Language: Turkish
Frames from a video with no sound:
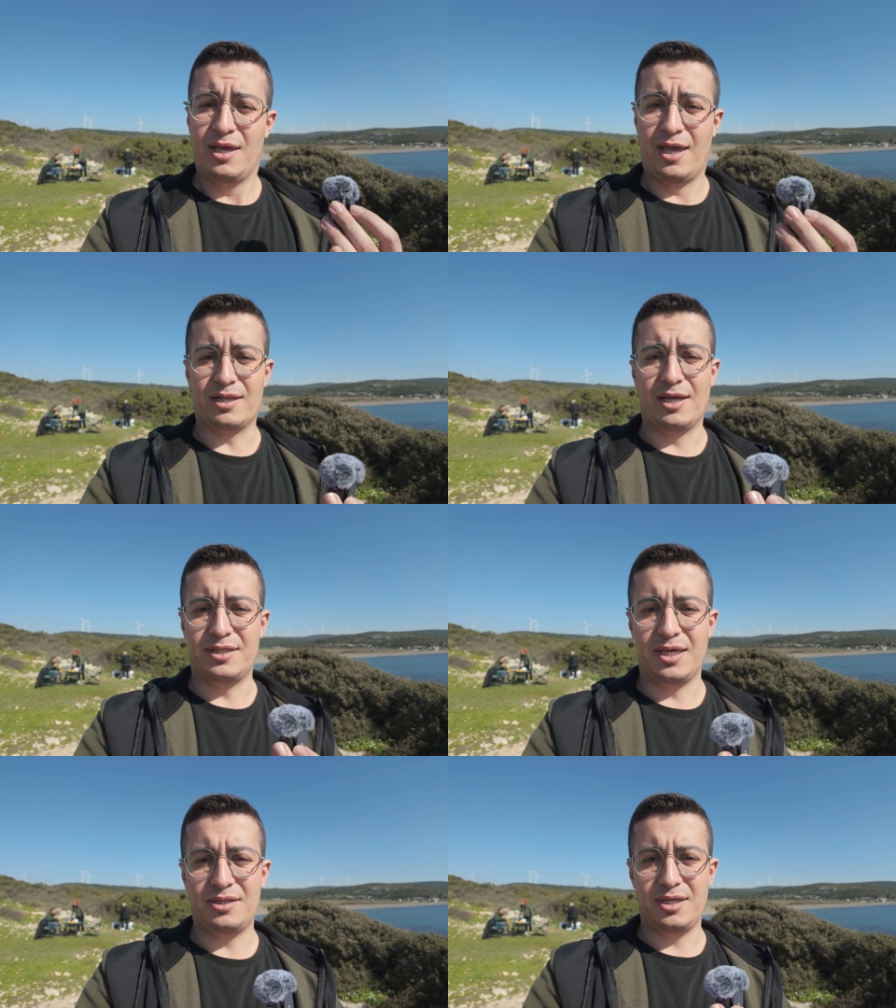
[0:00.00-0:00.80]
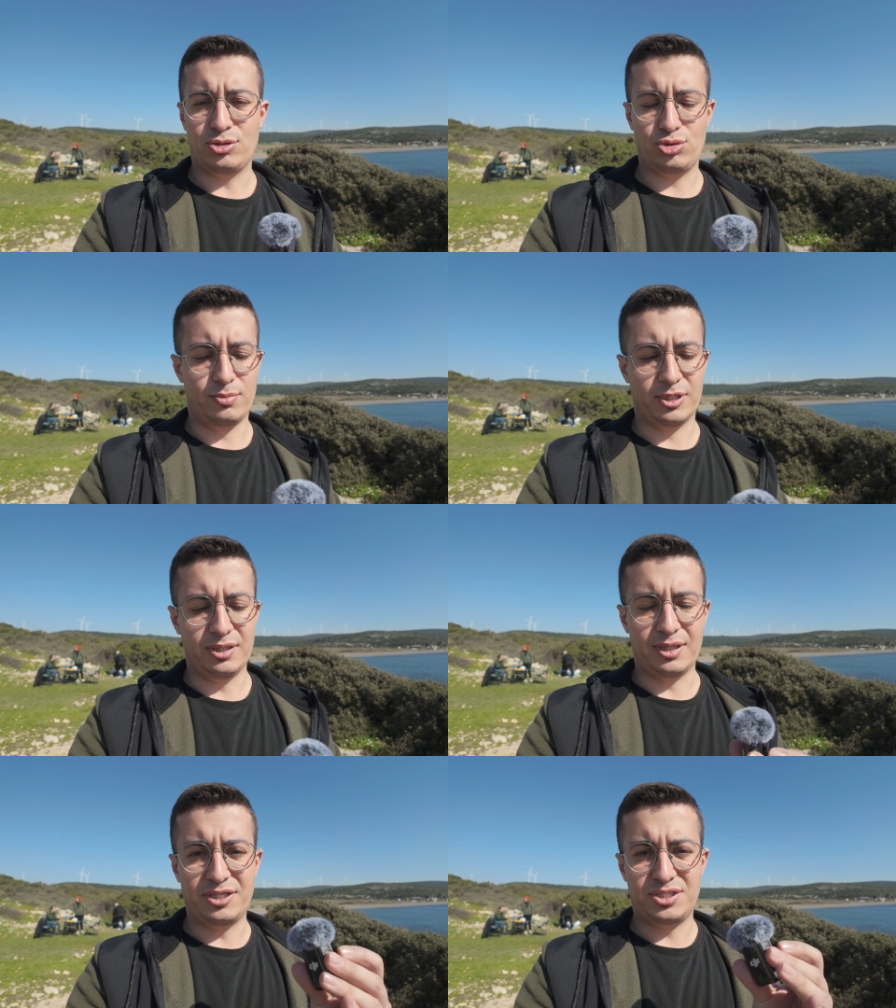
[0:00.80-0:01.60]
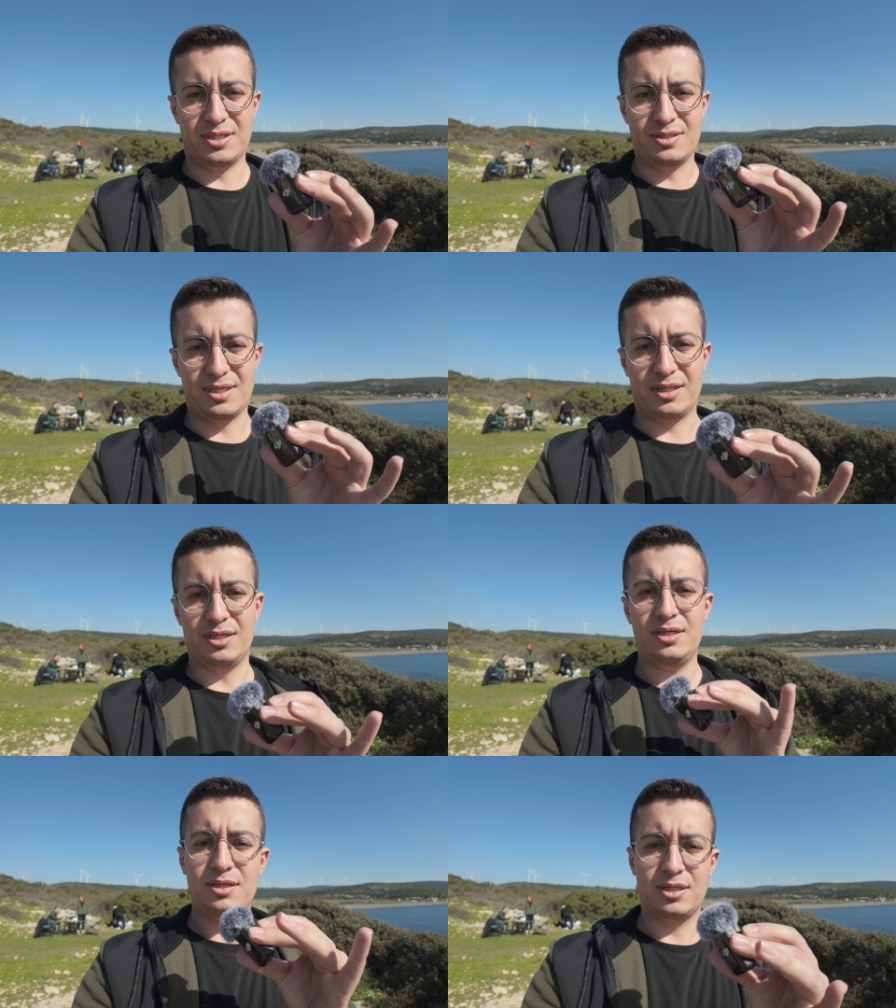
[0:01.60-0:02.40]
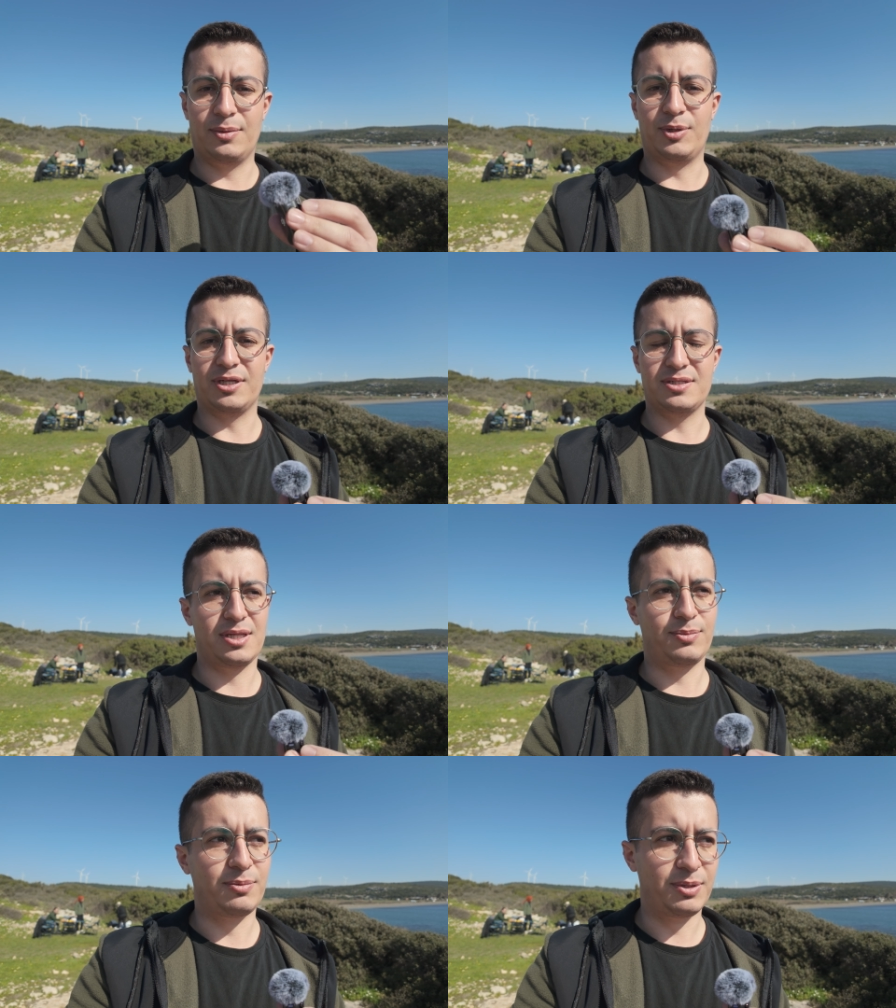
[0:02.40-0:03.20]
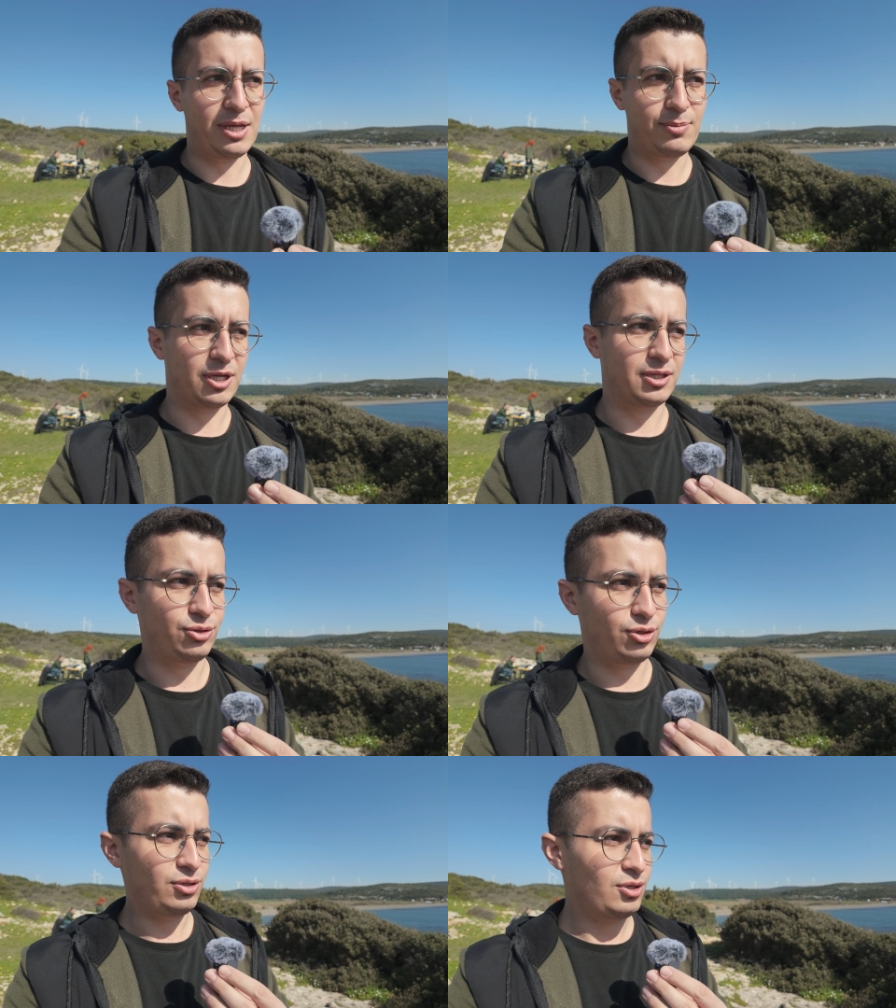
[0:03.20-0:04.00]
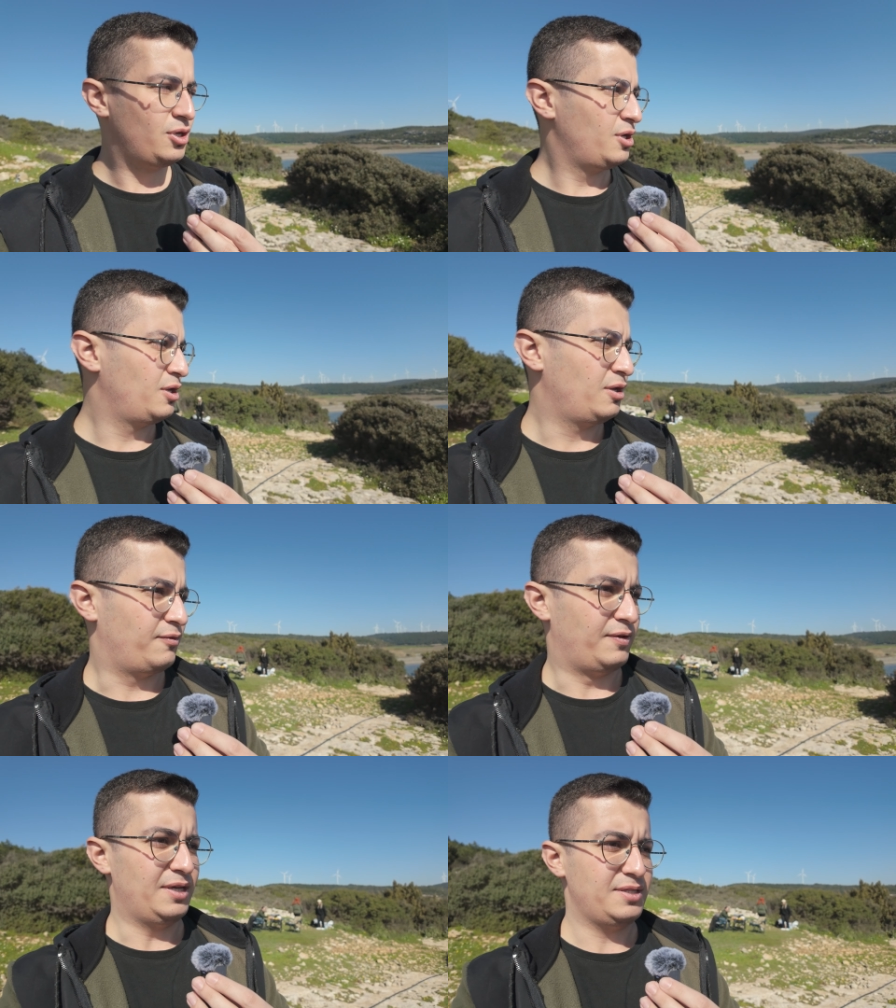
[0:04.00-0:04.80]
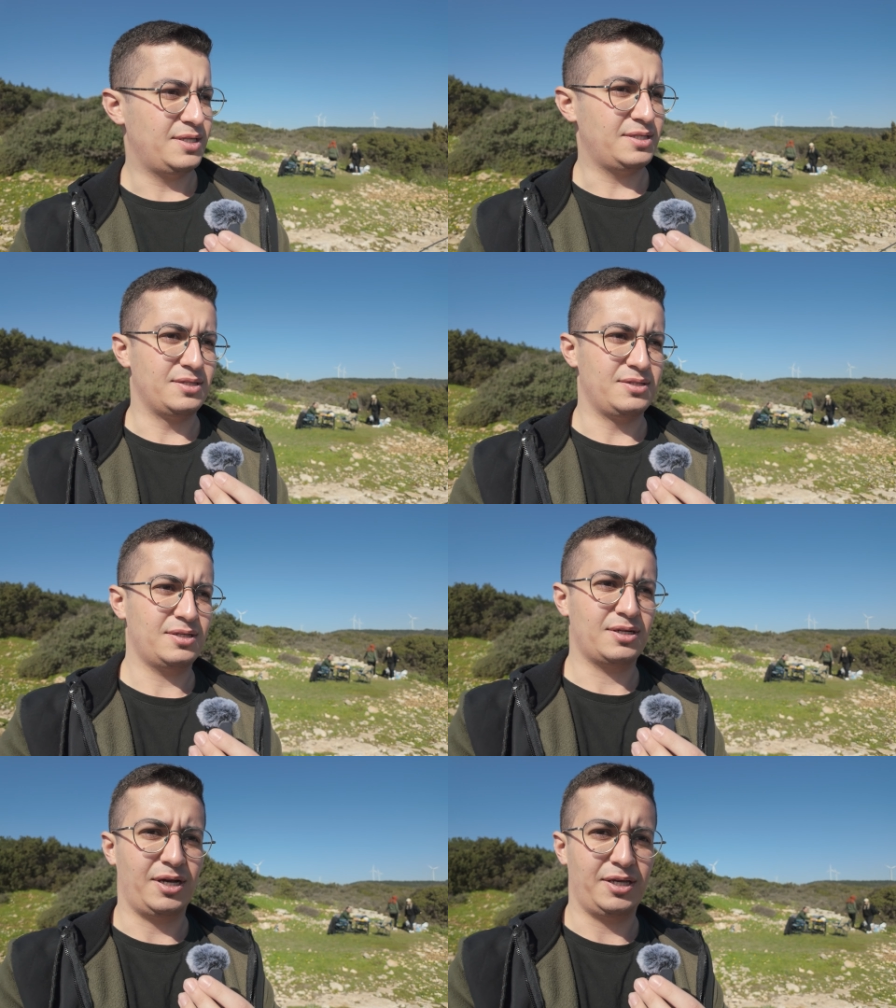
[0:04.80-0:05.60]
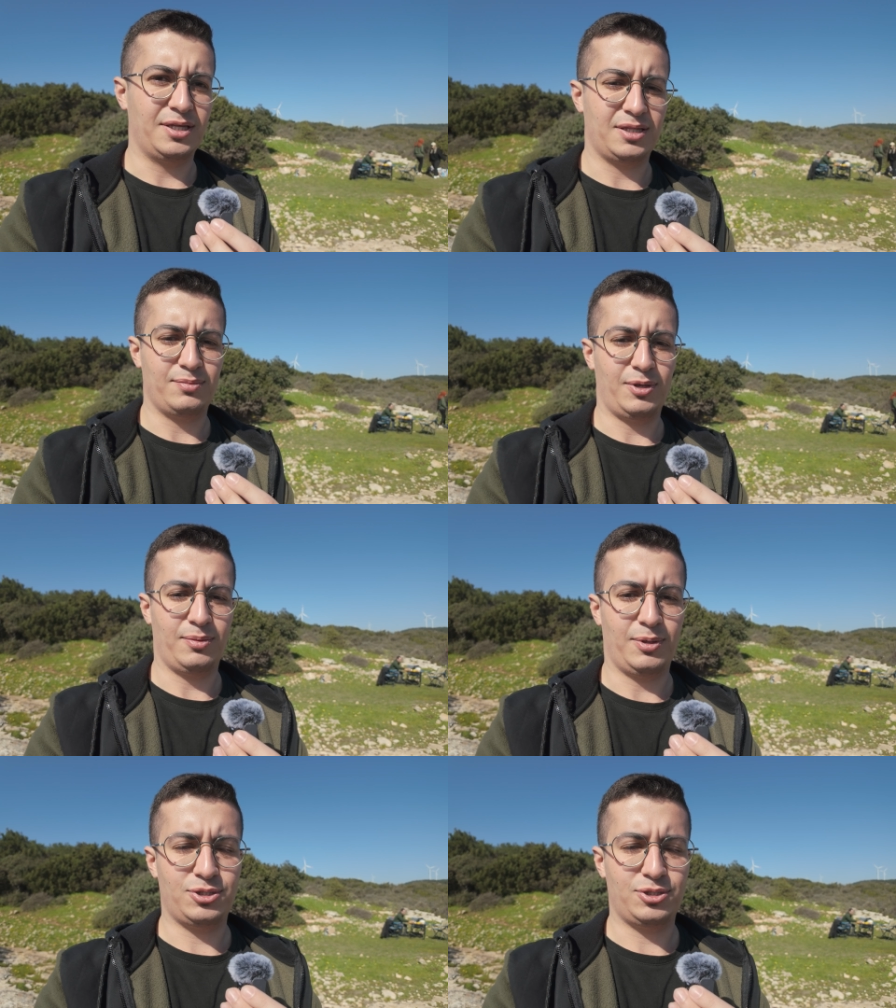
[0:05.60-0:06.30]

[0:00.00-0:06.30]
eklentiye ihtiyaç duymadan açtığınız anda kameranızla birbirine bağlanıyor ve sesinizi kaydetmeye